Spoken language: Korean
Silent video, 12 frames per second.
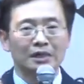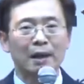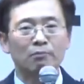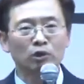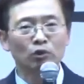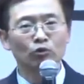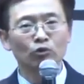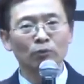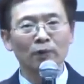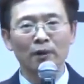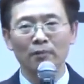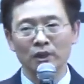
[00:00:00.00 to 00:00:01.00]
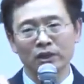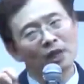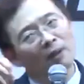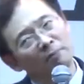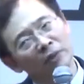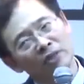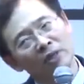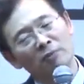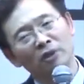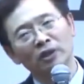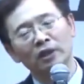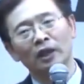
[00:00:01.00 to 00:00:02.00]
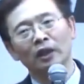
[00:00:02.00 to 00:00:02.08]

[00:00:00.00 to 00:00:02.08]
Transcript: 삼성그룹의 인사, 인사명령이